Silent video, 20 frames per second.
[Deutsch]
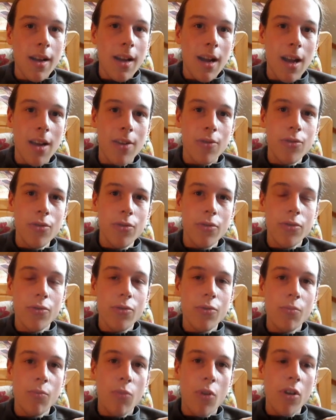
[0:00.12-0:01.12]
Hallo und
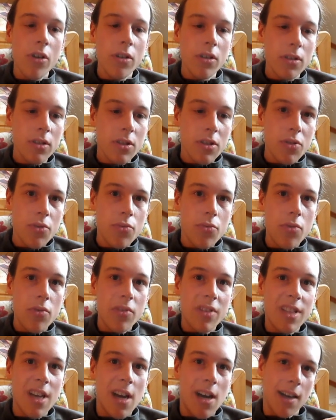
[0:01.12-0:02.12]
guten Morgen zu
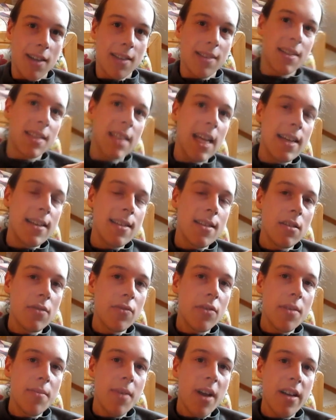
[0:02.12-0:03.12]
Tag 6
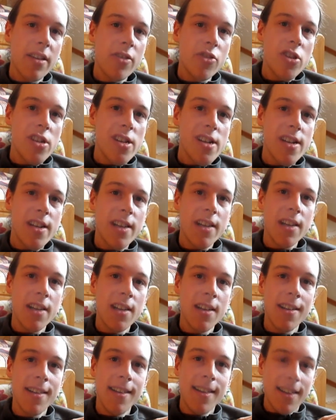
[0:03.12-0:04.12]
auf dem Rheinsteig.
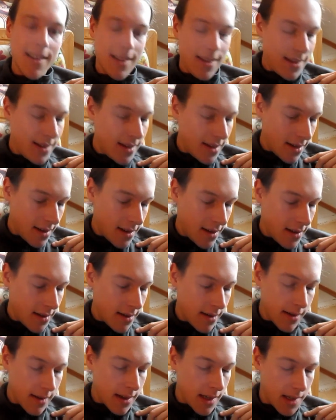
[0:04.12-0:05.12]

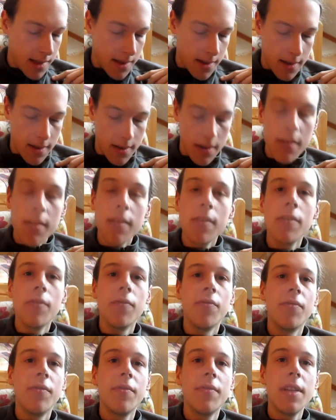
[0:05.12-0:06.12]
Das
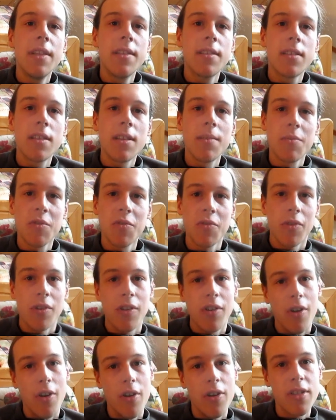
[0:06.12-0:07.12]
ist
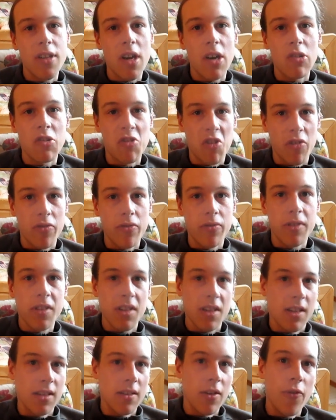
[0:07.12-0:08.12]
demzufolge heute auch schon
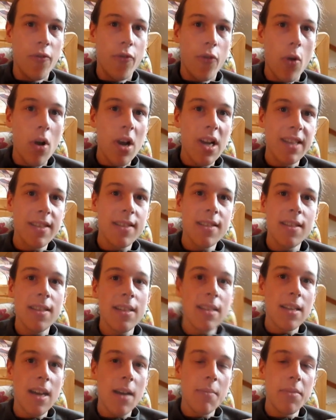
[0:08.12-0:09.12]
unsere vorletzte
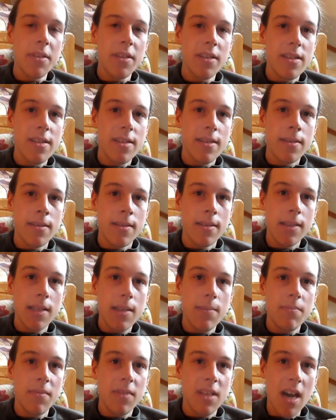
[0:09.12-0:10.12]
Etappe. In
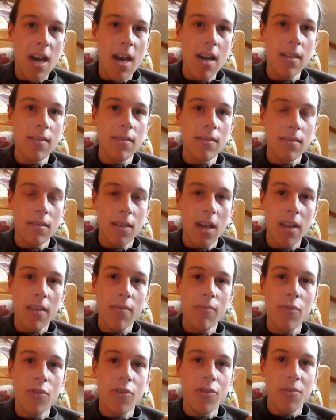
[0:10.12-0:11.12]
sieben Tagen
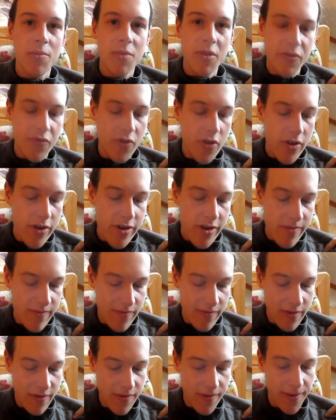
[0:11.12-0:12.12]
hatten wir uns nämlich
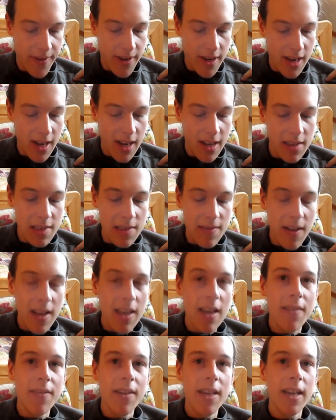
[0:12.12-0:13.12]
vorgenommen für den ganzen
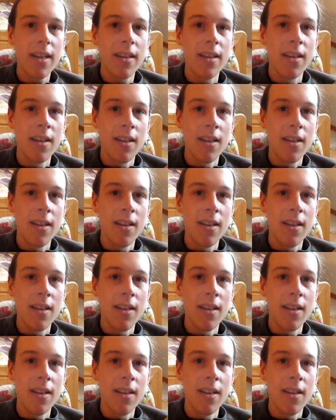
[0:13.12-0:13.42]
Wanderweg.